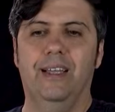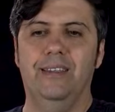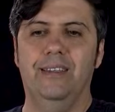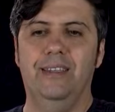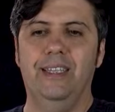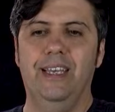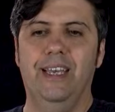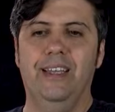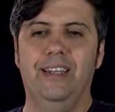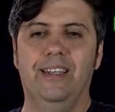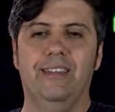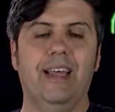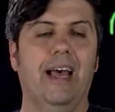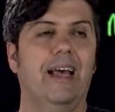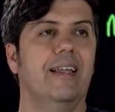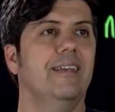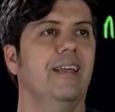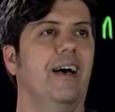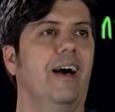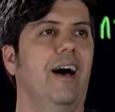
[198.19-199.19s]

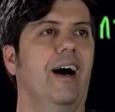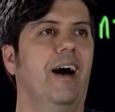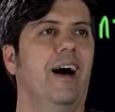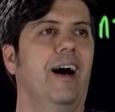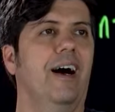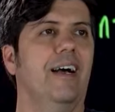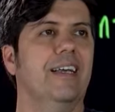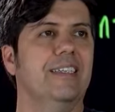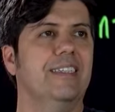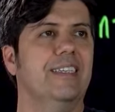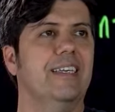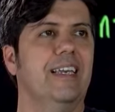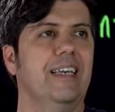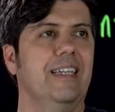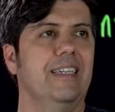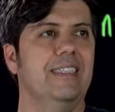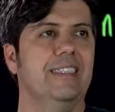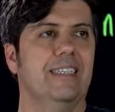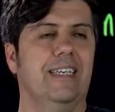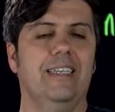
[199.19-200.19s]
Diğerinden A2
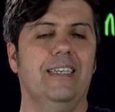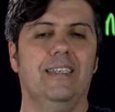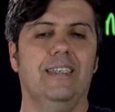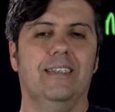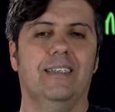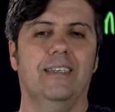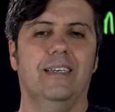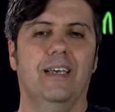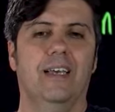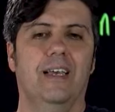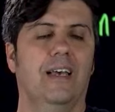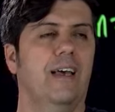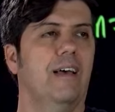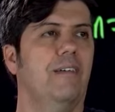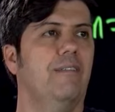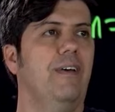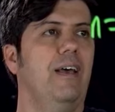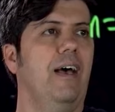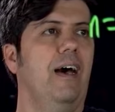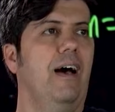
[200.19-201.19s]
gelecek
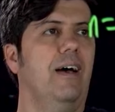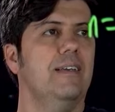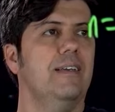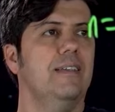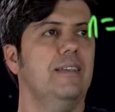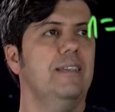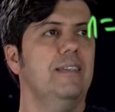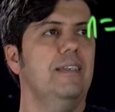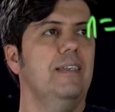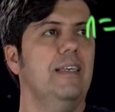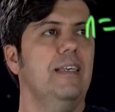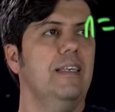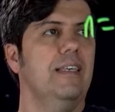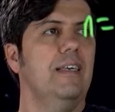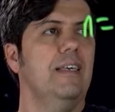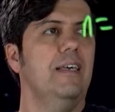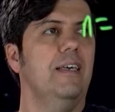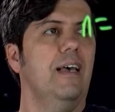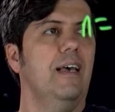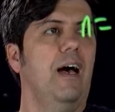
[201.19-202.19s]
ve artı
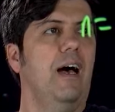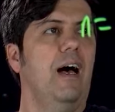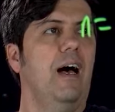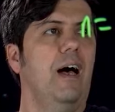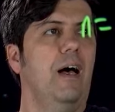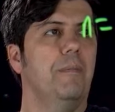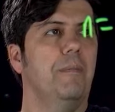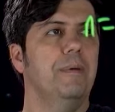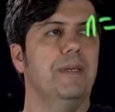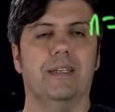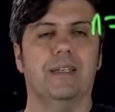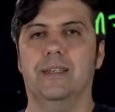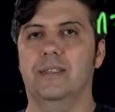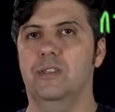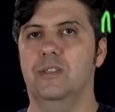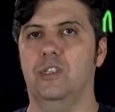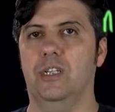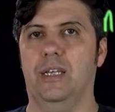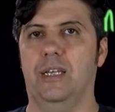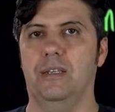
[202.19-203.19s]
2 A1
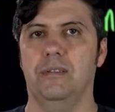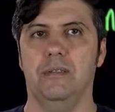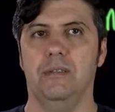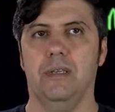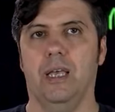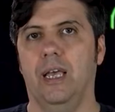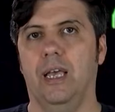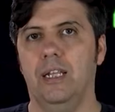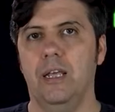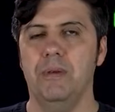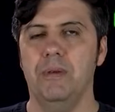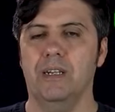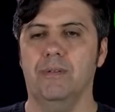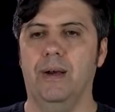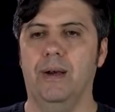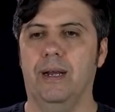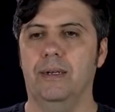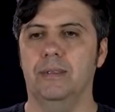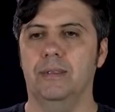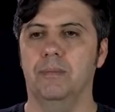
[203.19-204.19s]
yazacağız. N'e 1
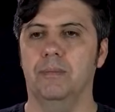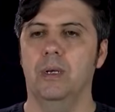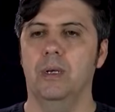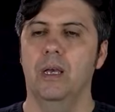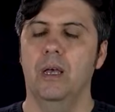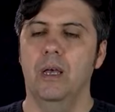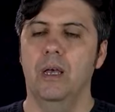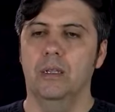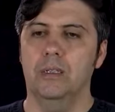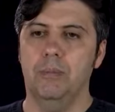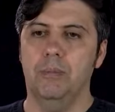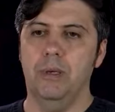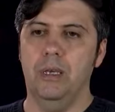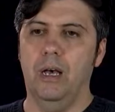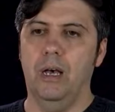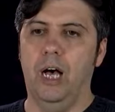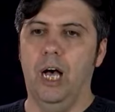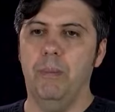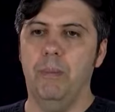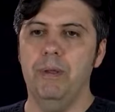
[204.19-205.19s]
verdim. Tabi
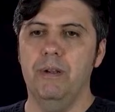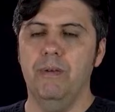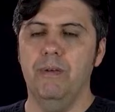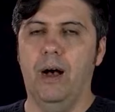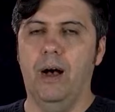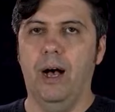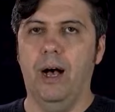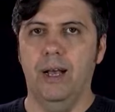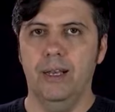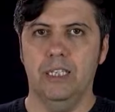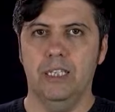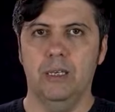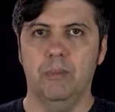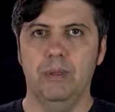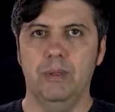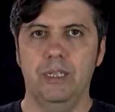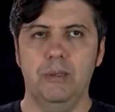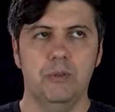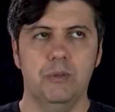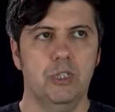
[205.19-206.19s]
A1 ve A2
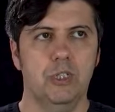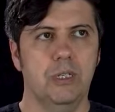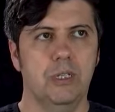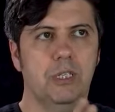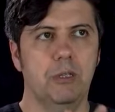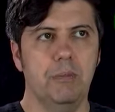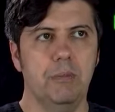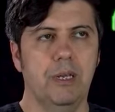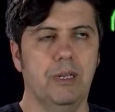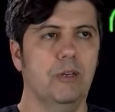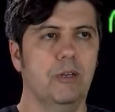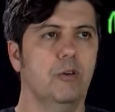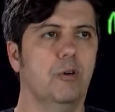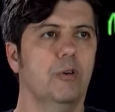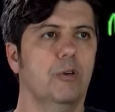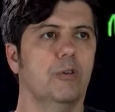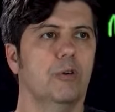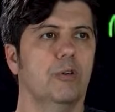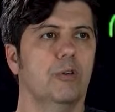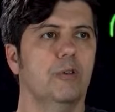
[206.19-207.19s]
bildiğim için gidip yerine
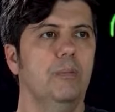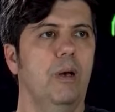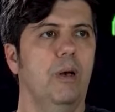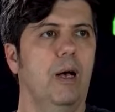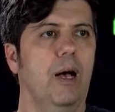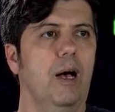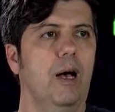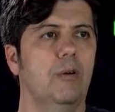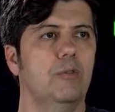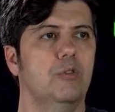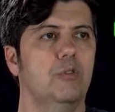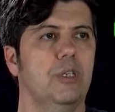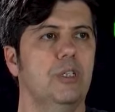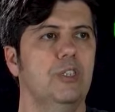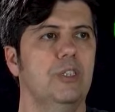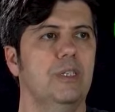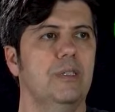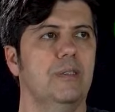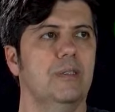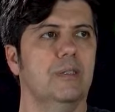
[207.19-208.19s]
koyuyorum. A3
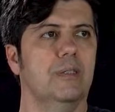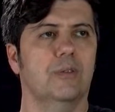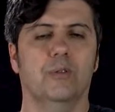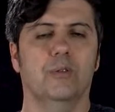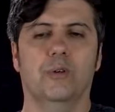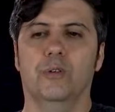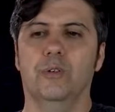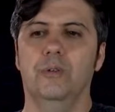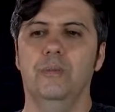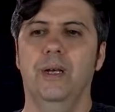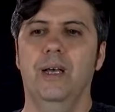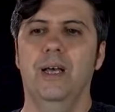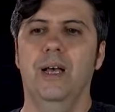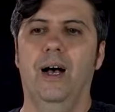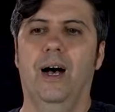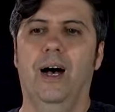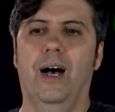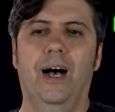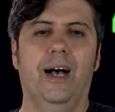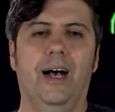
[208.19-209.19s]
eşittir diyorum.
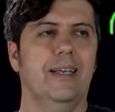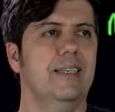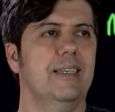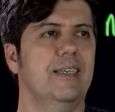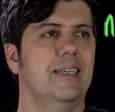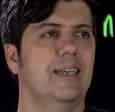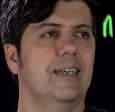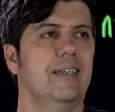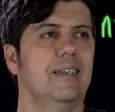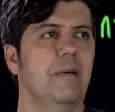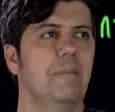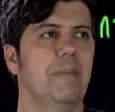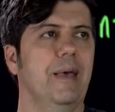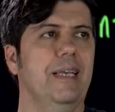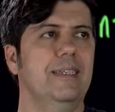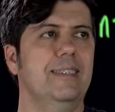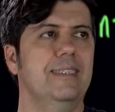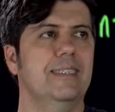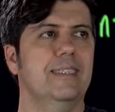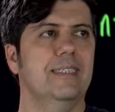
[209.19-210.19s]
A2 yerine
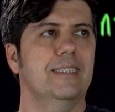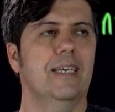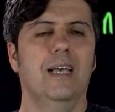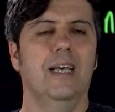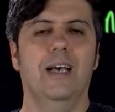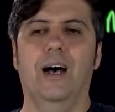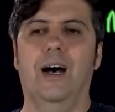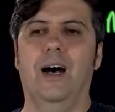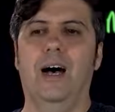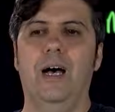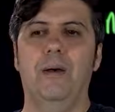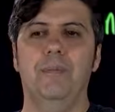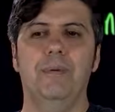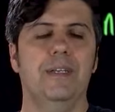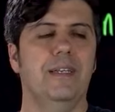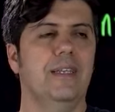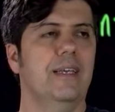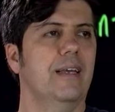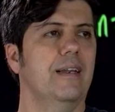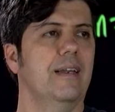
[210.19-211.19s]
5,
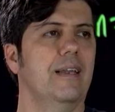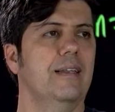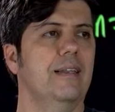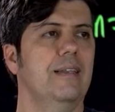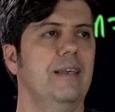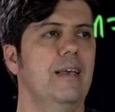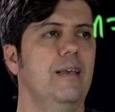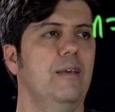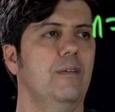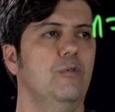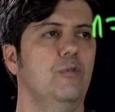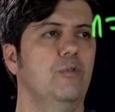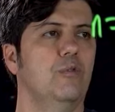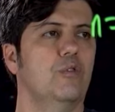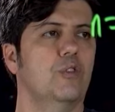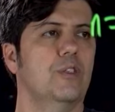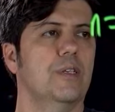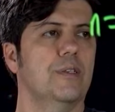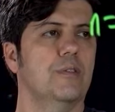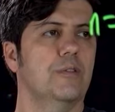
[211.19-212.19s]
A1 yerine de
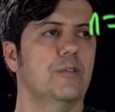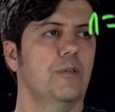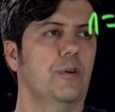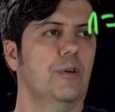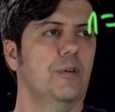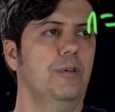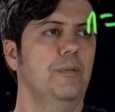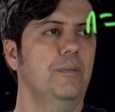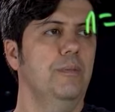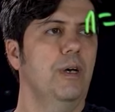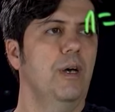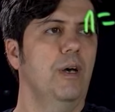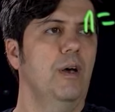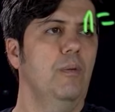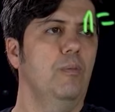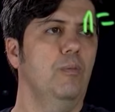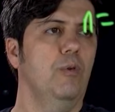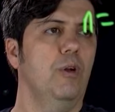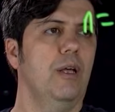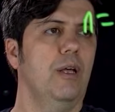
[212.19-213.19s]
3 yazıyorum.
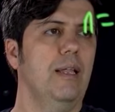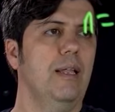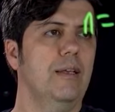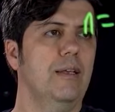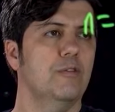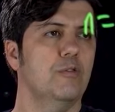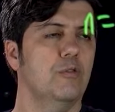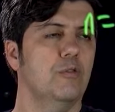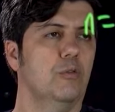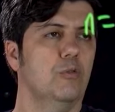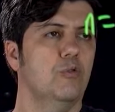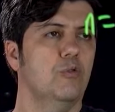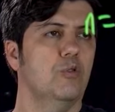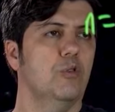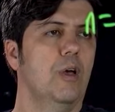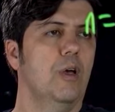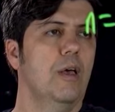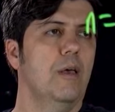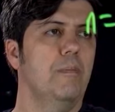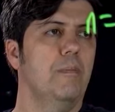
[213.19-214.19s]
Buradan sonuç
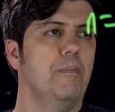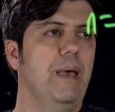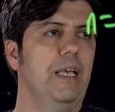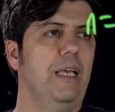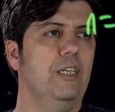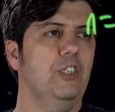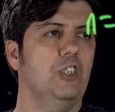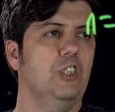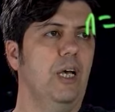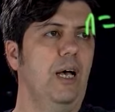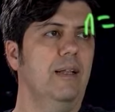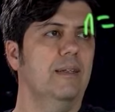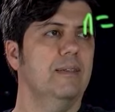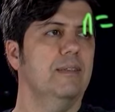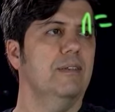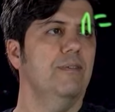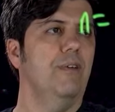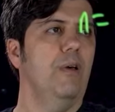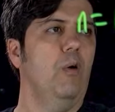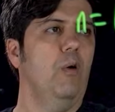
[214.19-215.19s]
5,
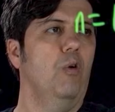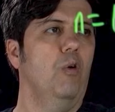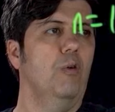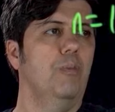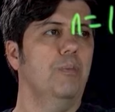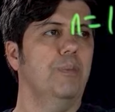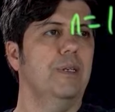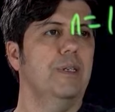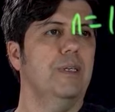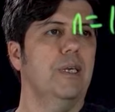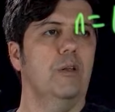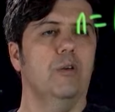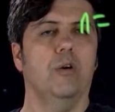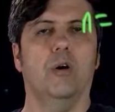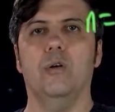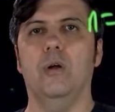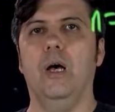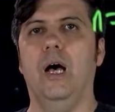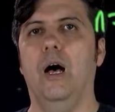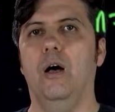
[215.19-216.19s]
6 ve 11
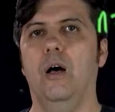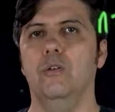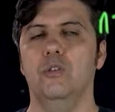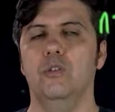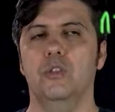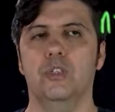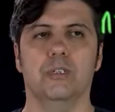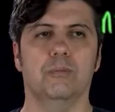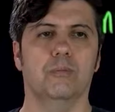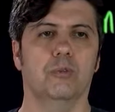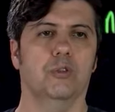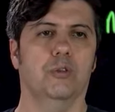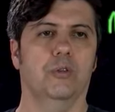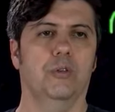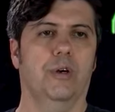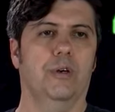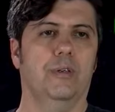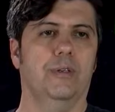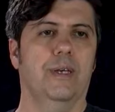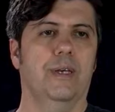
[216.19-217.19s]
geliyor. A3 çıkmış
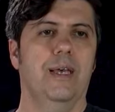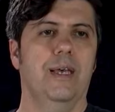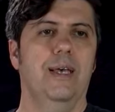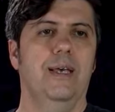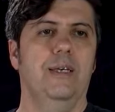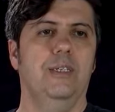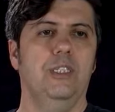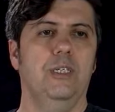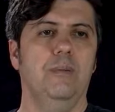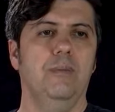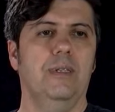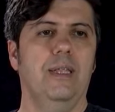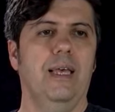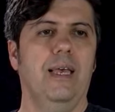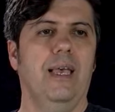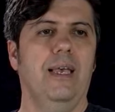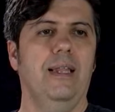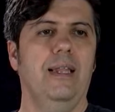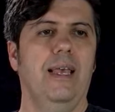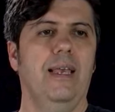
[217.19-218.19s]
oluyor. Şimdi
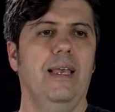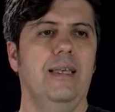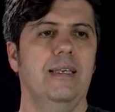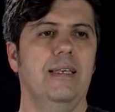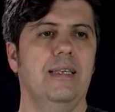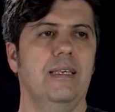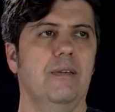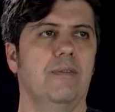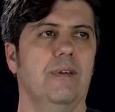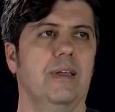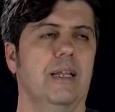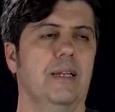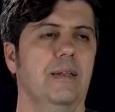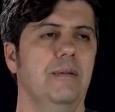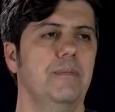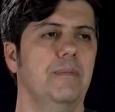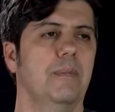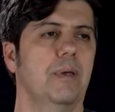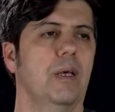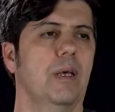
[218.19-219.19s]
de n'e 2
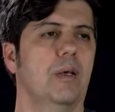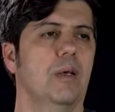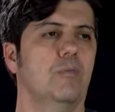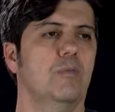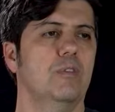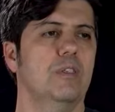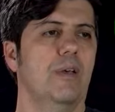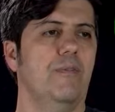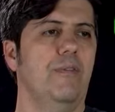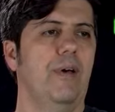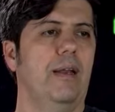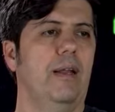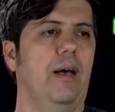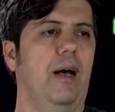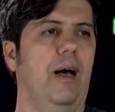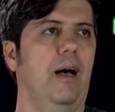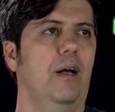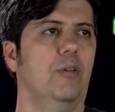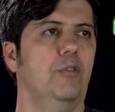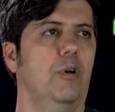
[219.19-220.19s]
verelim. Bu sefer
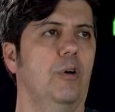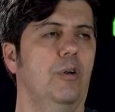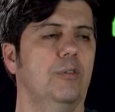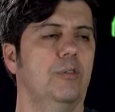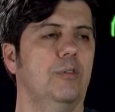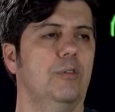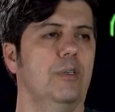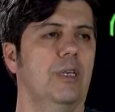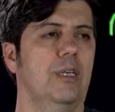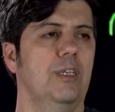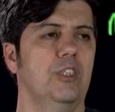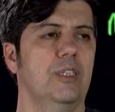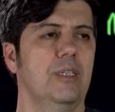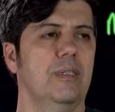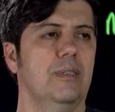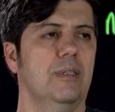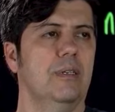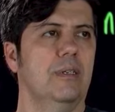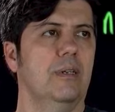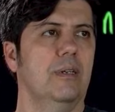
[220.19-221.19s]
A4
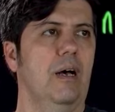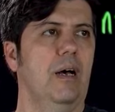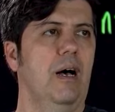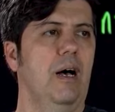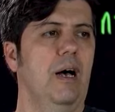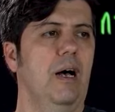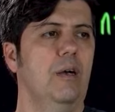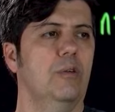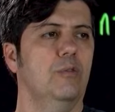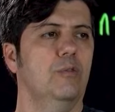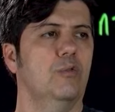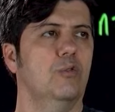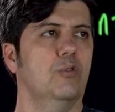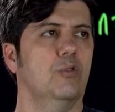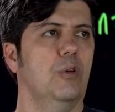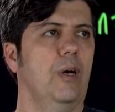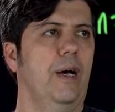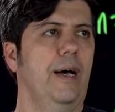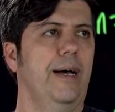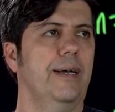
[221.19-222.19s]
eşittir A3
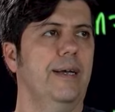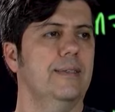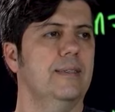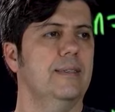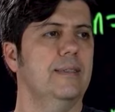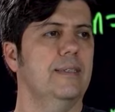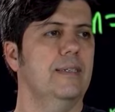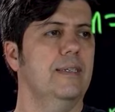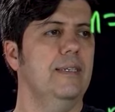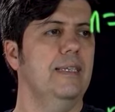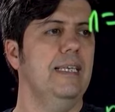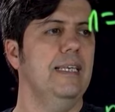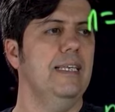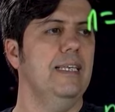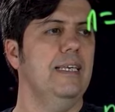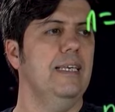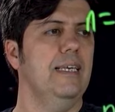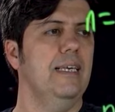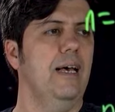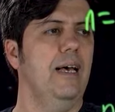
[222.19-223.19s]
artı
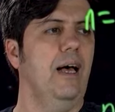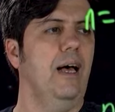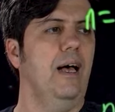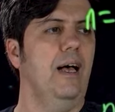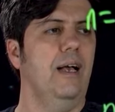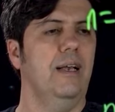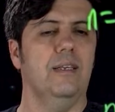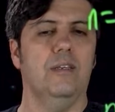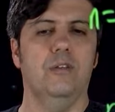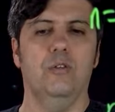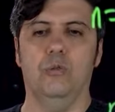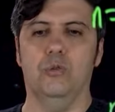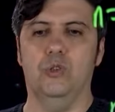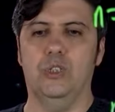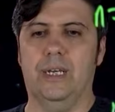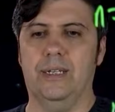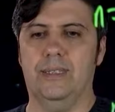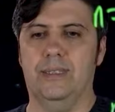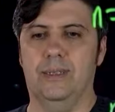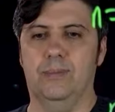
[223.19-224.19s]
2 A2
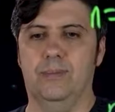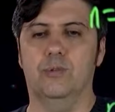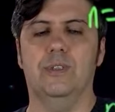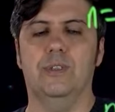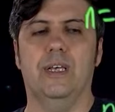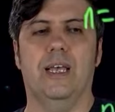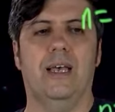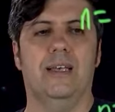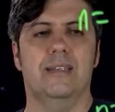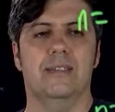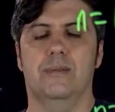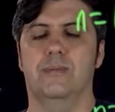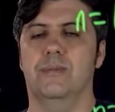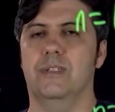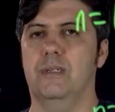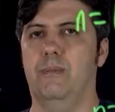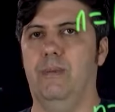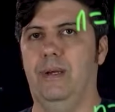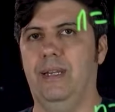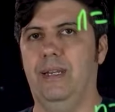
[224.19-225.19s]
olacaktır burada yazdığımız
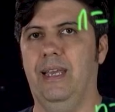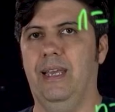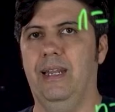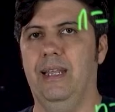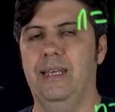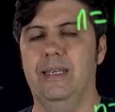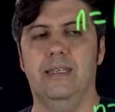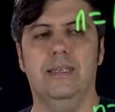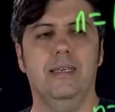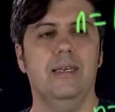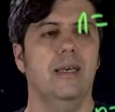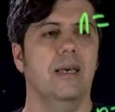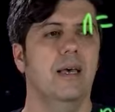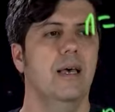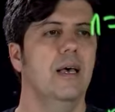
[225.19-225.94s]
zaman N2.